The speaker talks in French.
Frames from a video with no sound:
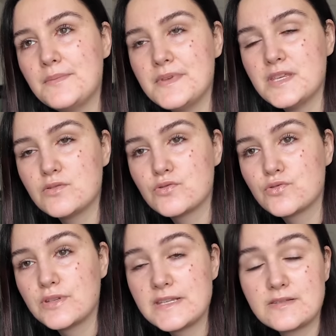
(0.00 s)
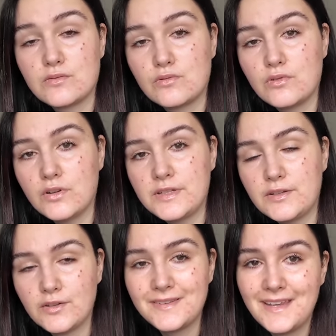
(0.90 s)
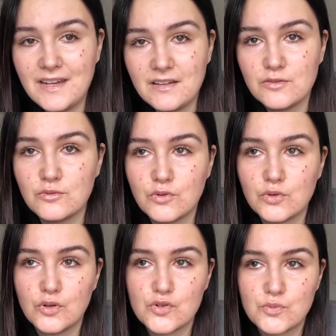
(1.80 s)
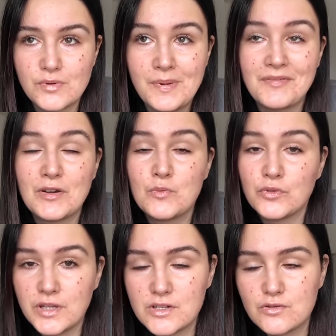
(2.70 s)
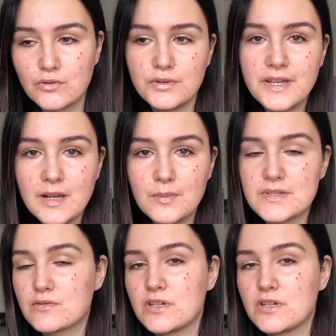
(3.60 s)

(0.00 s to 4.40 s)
mais euh, je teste l'ordinateur Dell, donc autant je pouvais pas faire le montage sur le Dell parce que